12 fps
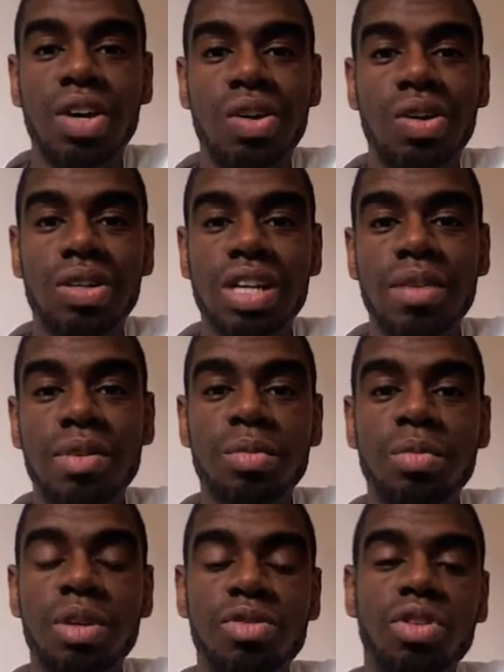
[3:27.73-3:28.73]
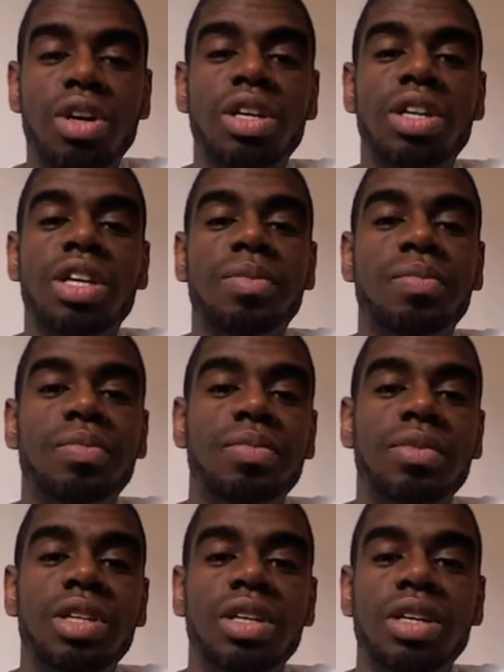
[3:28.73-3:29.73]
Und da habe ich mit meinem Freund
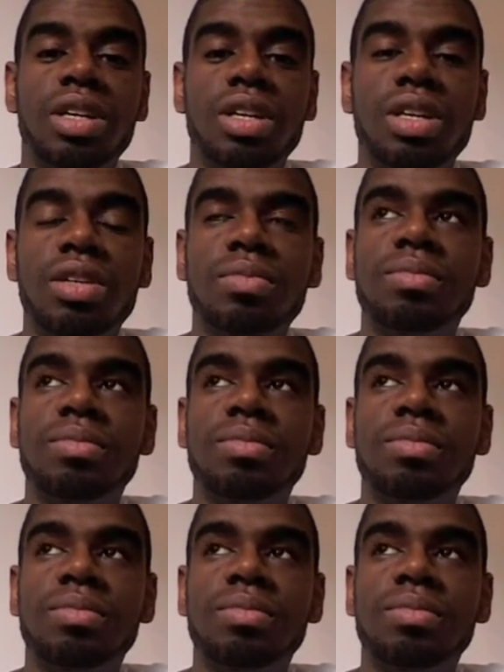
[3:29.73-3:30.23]
eben äh,